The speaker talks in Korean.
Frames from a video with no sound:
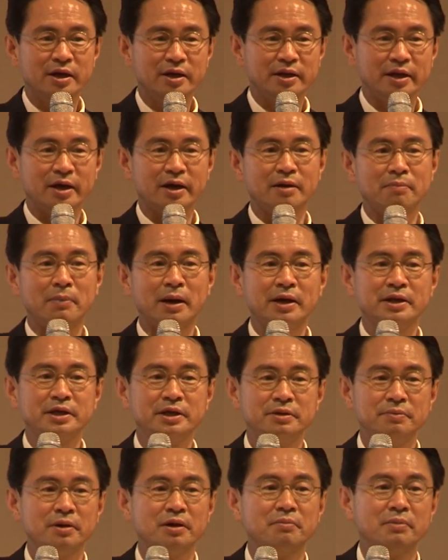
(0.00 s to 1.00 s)
내가
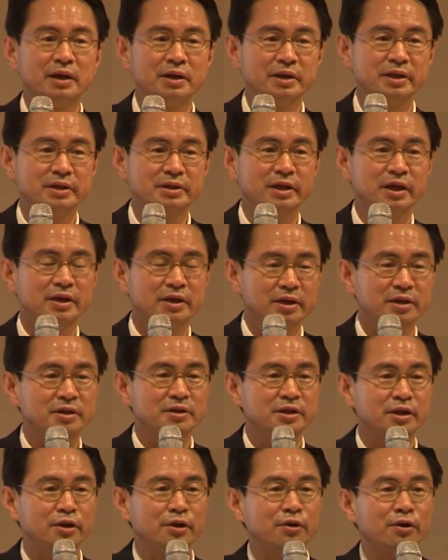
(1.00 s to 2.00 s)
말이 200마리 있다
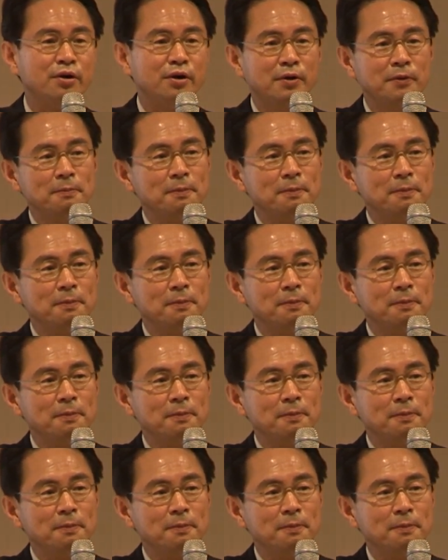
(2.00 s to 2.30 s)
이랬는데요.